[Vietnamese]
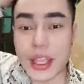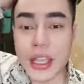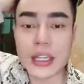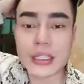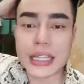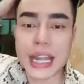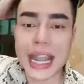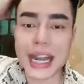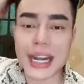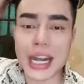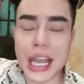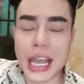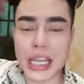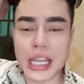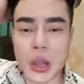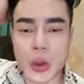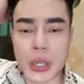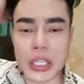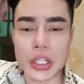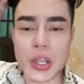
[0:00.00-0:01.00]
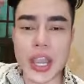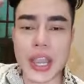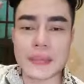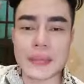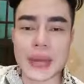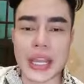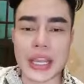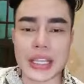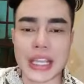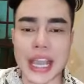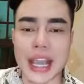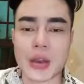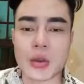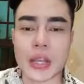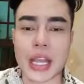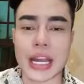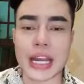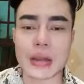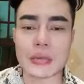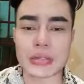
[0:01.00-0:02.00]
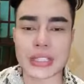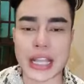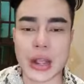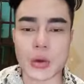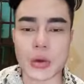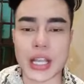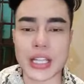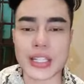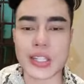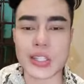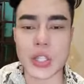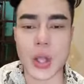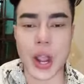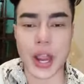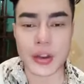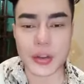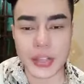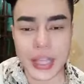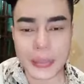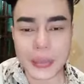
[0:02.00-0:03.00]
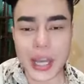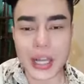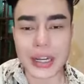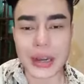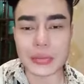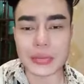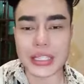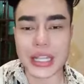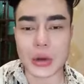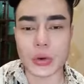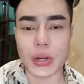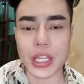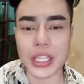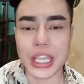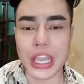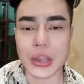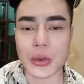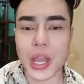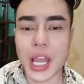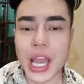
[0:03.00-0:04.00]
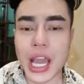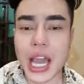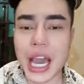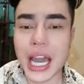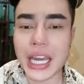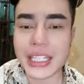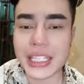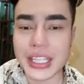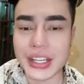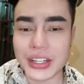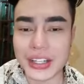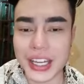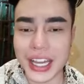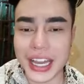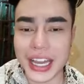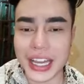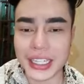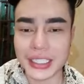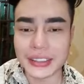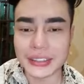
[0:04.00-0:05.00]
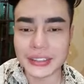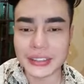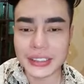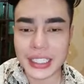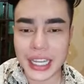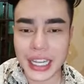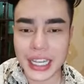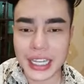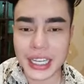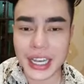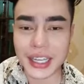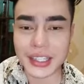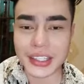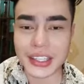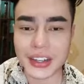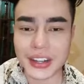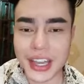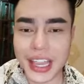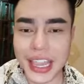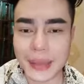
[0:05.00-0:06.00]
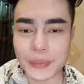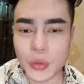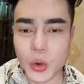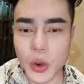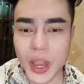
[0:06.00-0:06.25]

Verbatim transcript: Trang Lê gọi cho em liền nha Ok Long Sầu để số điện thoại Long cảm ơn Long Sầu đó nhiều ớt nhựa hả à, ếch nhựa em mua